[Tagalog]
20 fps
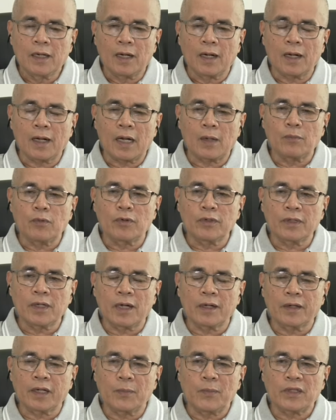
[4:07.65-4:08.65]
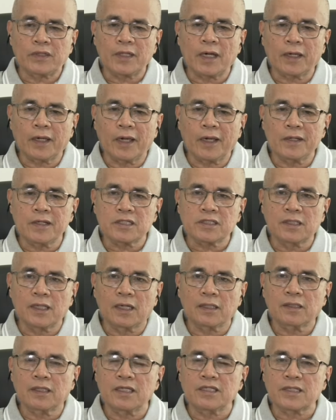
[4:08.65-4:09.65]
ang amon nga agreement again is
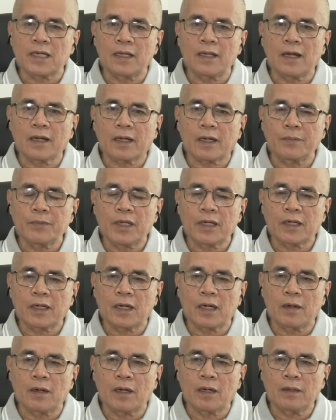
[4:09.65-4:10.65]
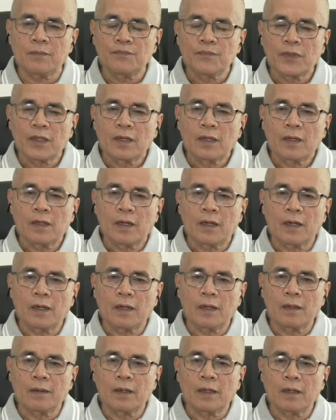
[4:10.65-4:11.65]
that isa lang kami ka
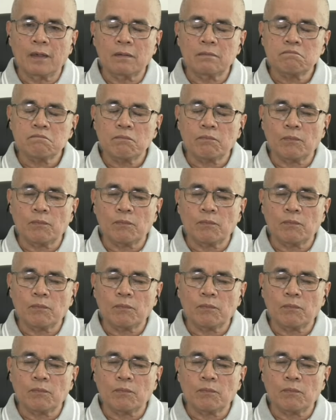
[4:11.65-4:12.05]
uh,